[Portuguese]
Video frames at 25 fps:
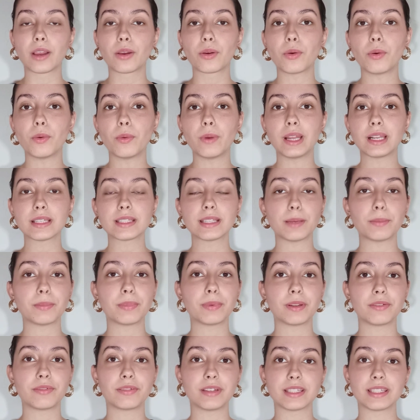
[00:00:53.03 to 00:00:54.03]
Com elas dá
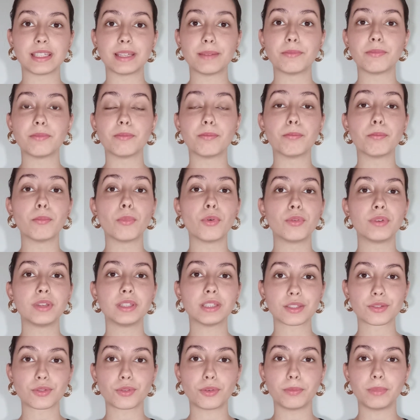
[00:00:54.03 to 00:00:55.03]
para fazer
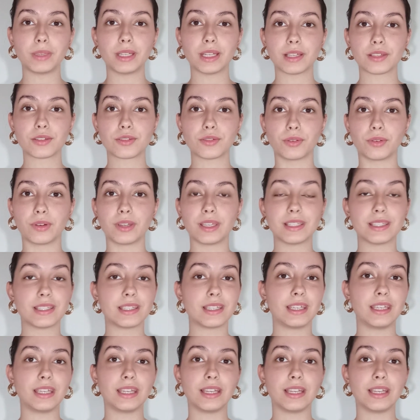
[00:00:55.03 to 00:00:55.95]
muitas combinações e